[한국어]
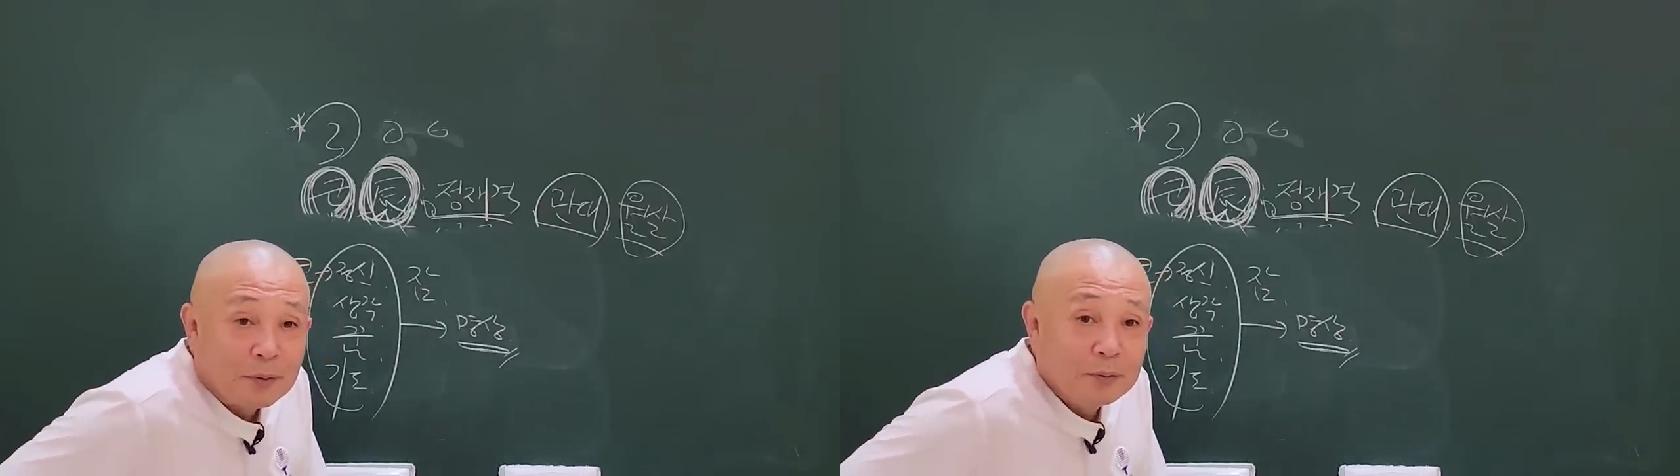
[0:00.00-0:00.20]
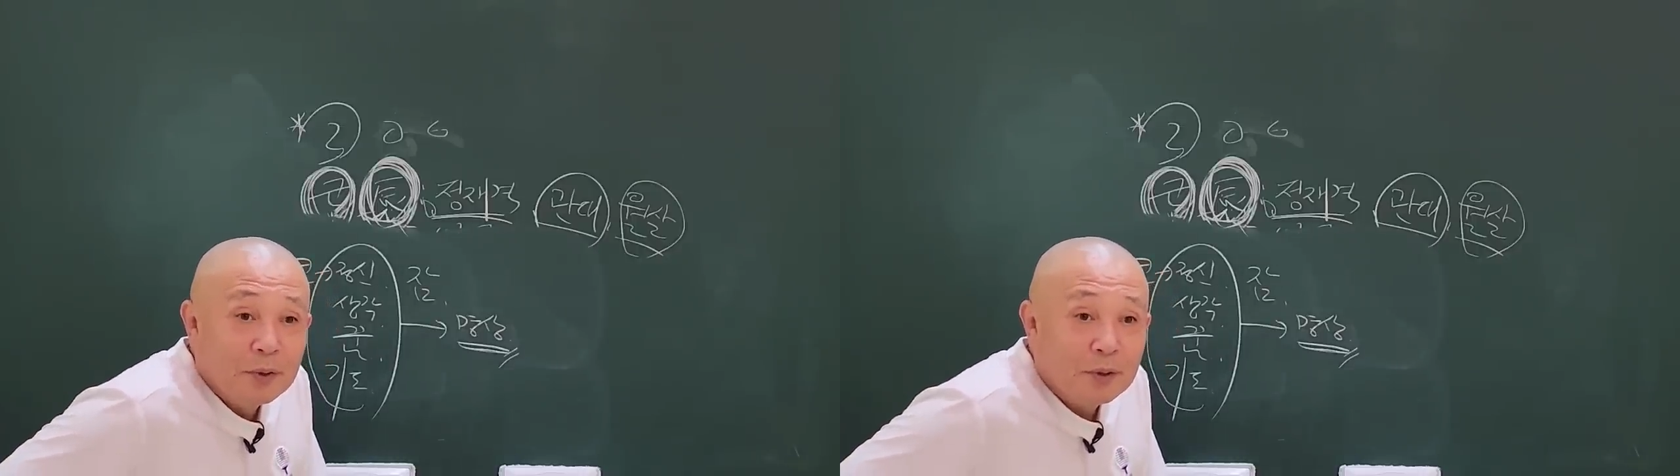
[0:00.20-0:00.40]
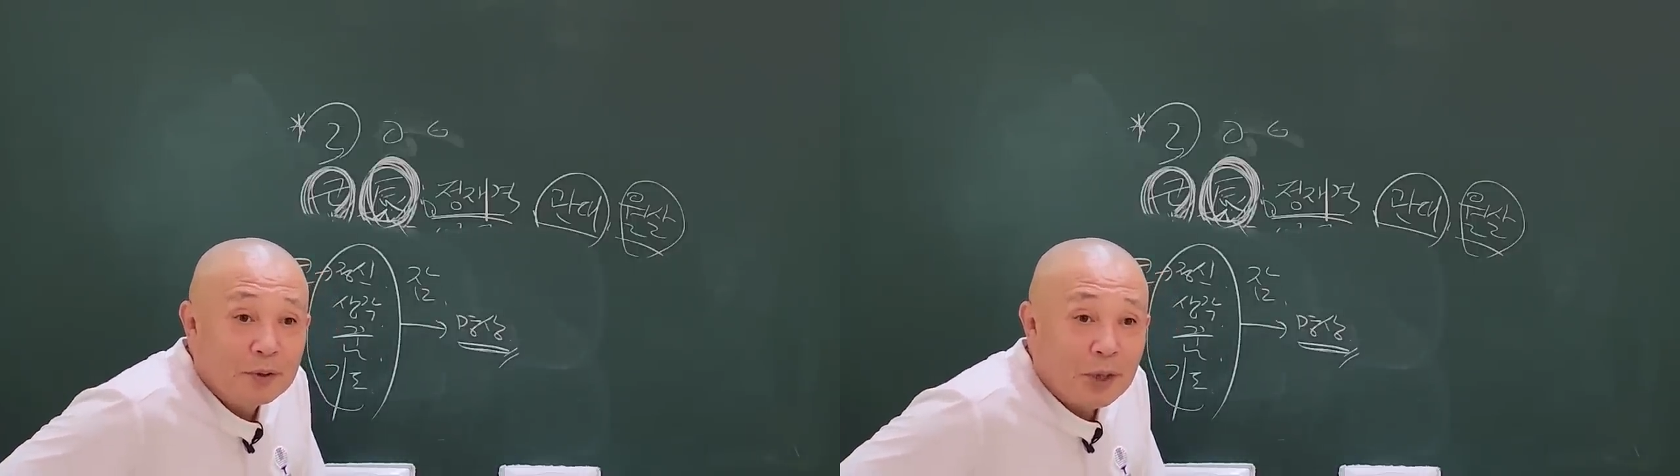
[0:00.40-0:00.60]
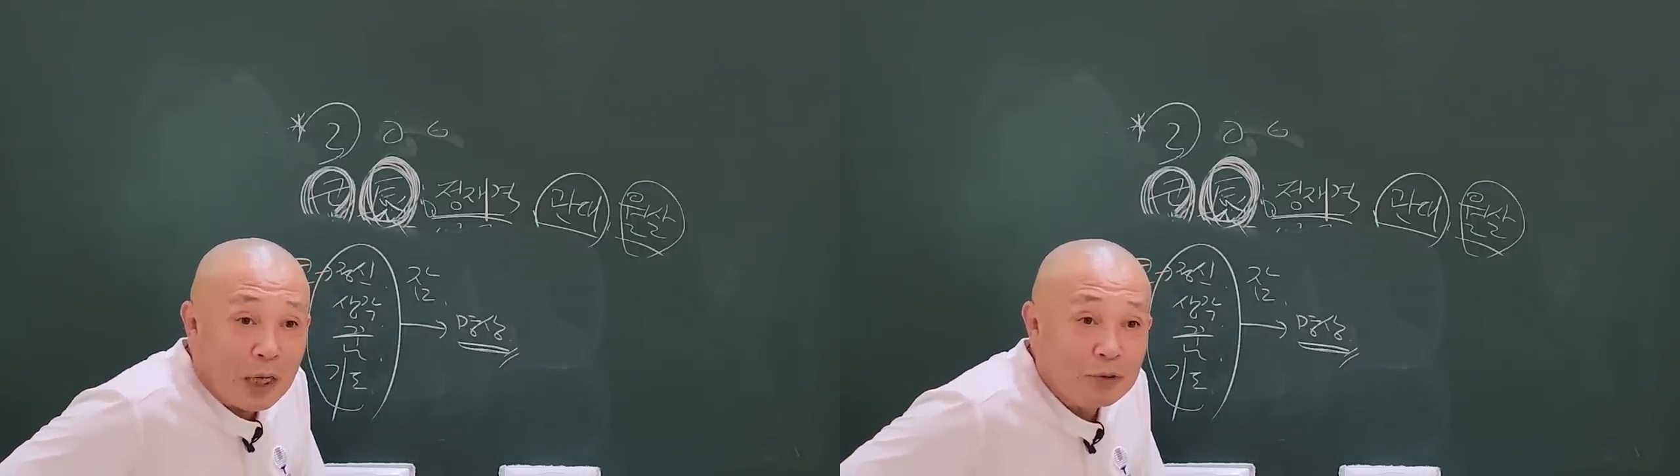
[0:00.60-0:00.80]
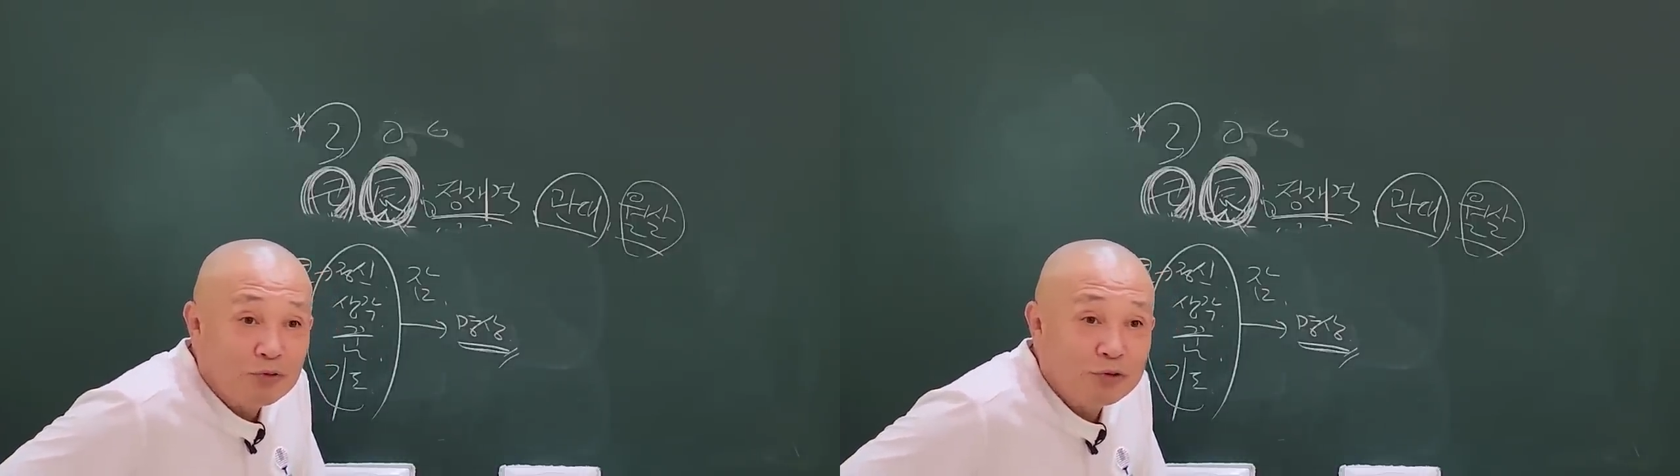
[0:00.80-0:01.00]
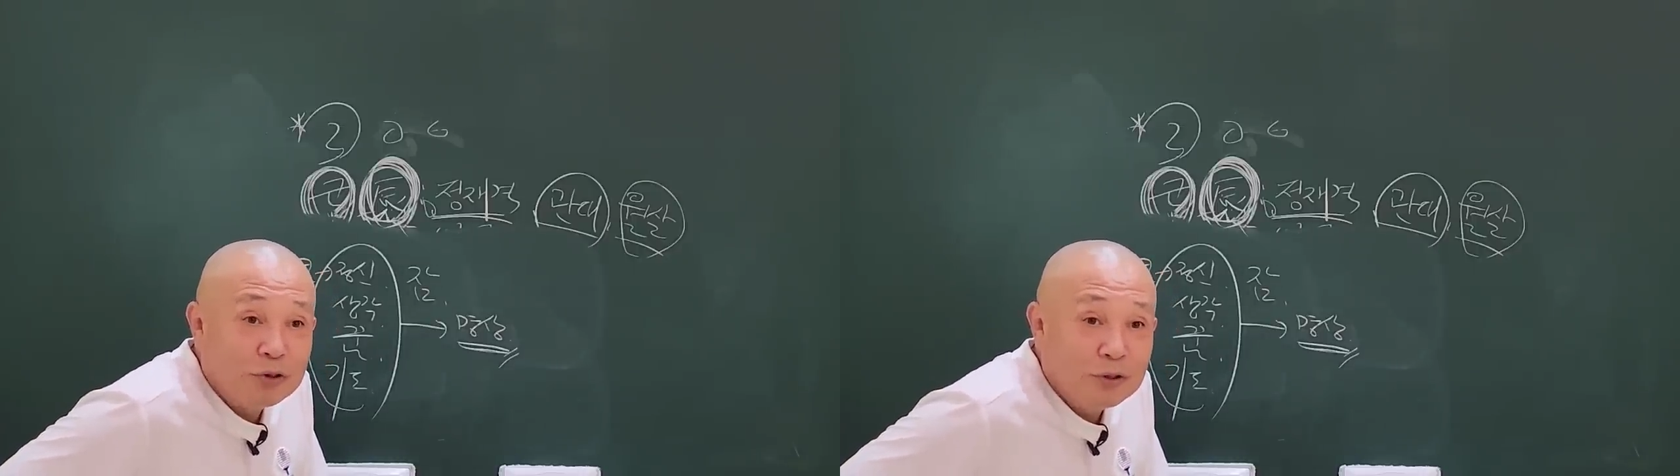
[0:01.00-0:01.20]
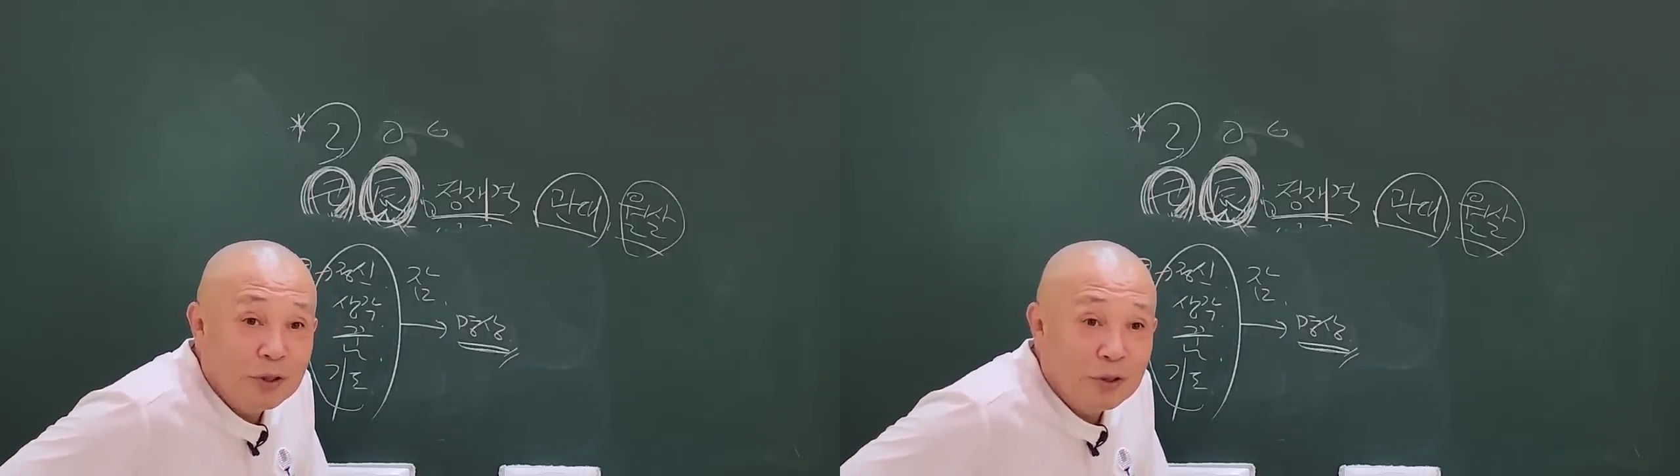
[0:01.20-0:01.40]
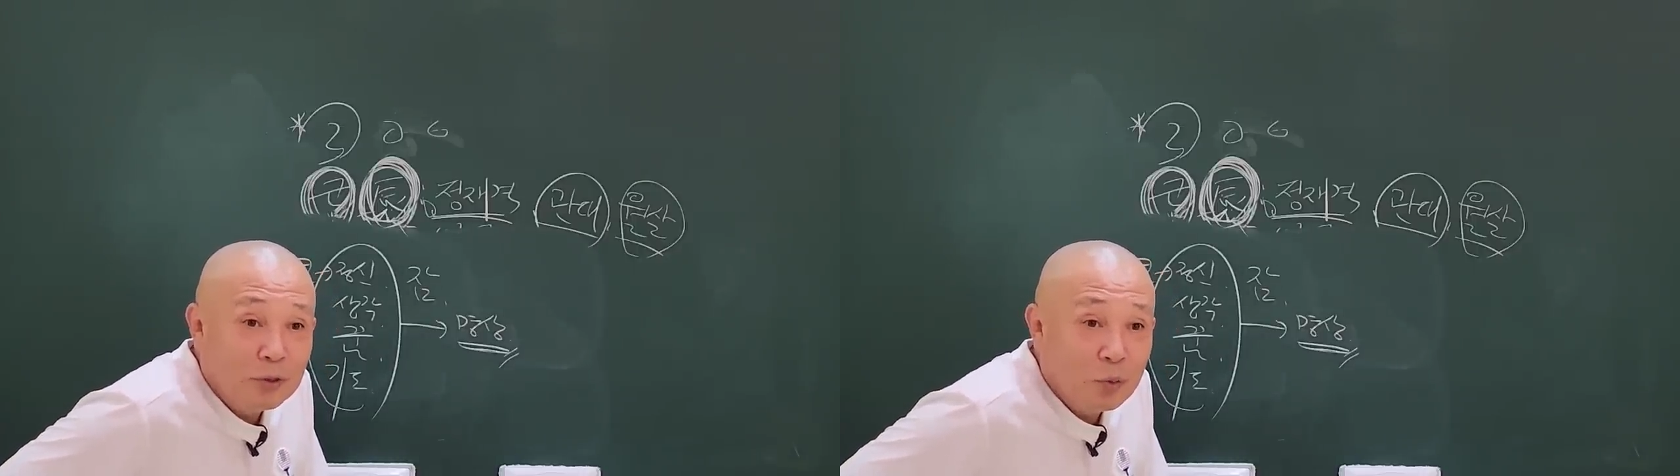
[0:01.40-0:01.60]
근데 나를 죽이는
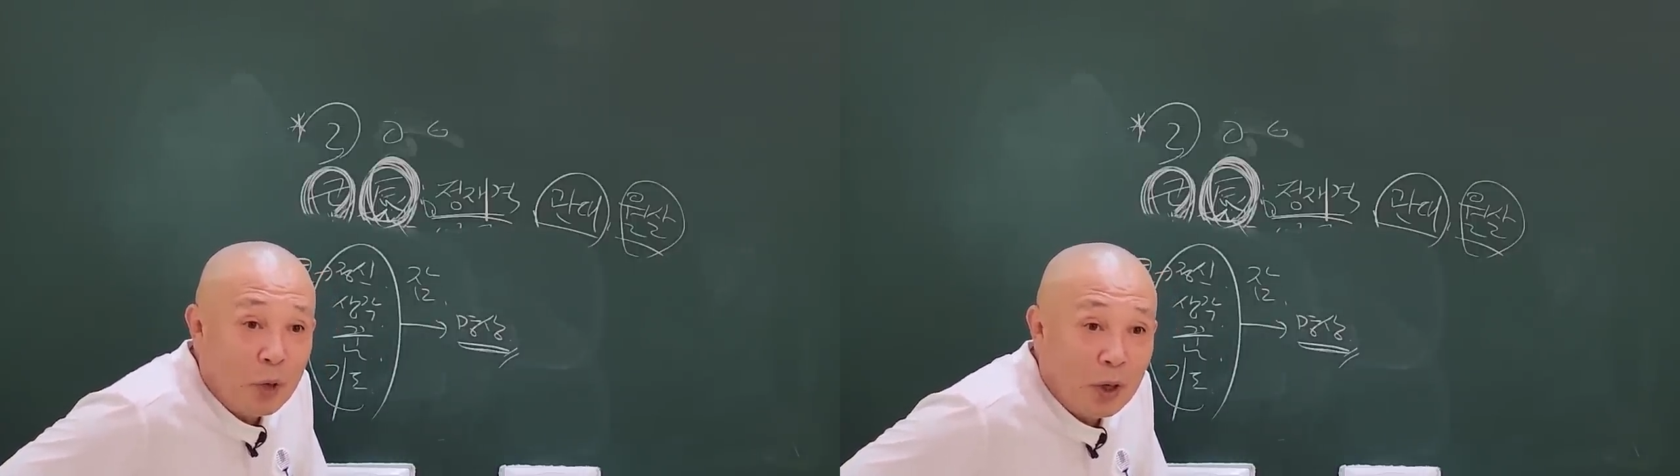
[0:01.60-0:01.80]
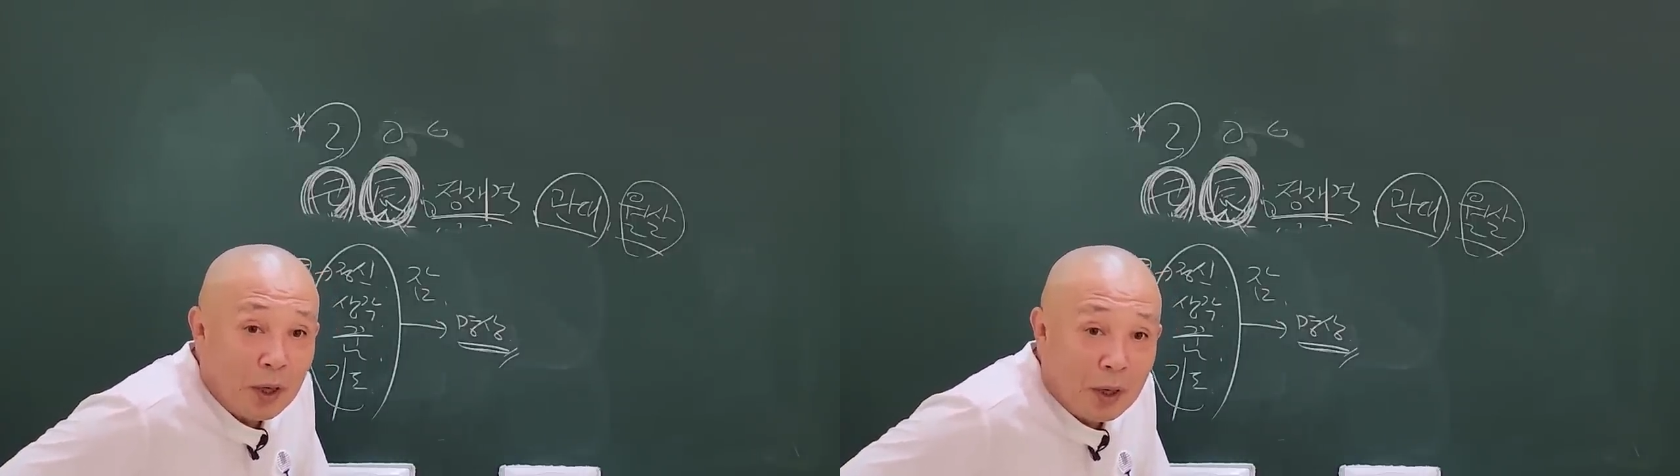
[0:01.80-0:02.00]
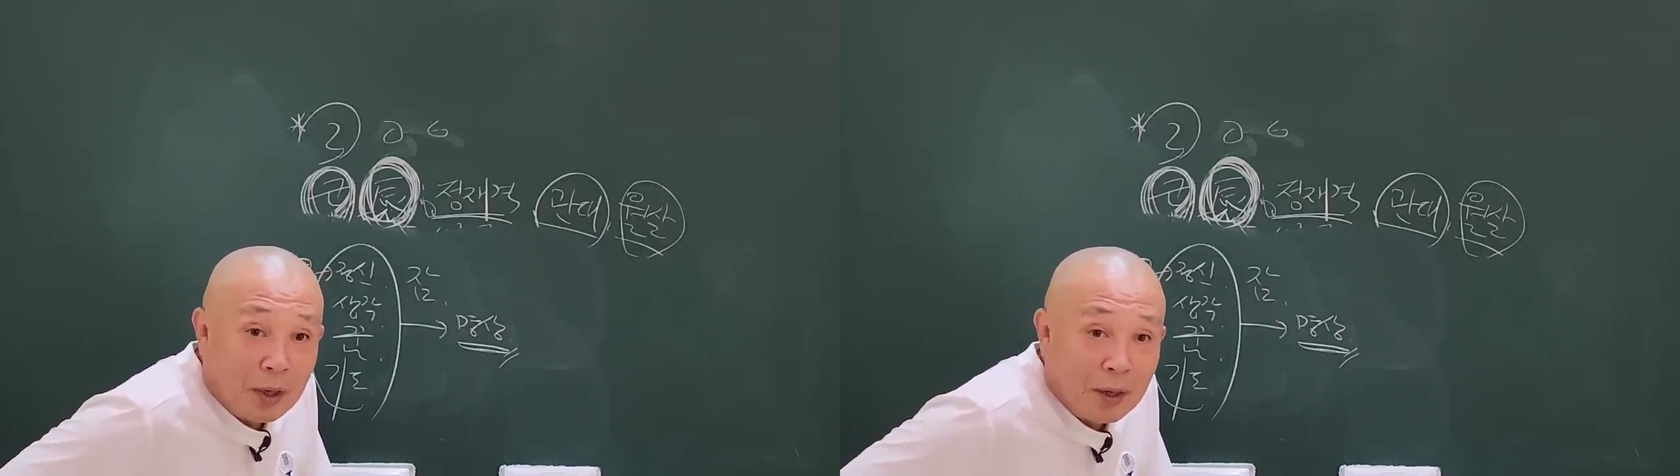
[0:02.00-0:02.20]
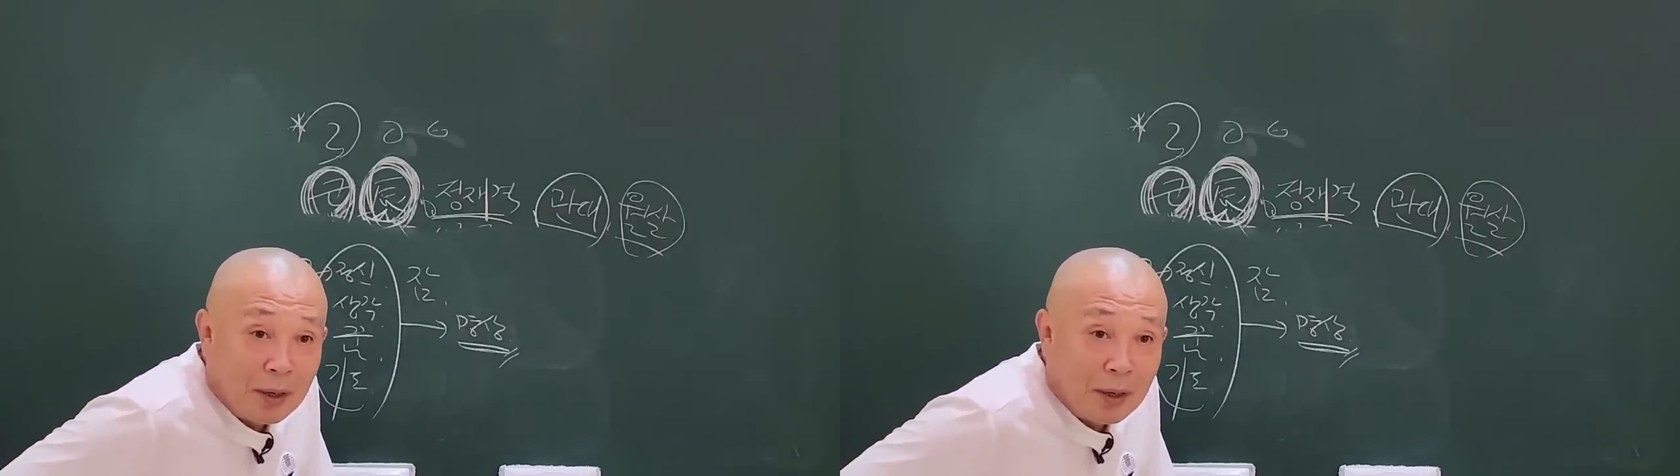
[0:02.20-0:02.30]
행위를 왜 해?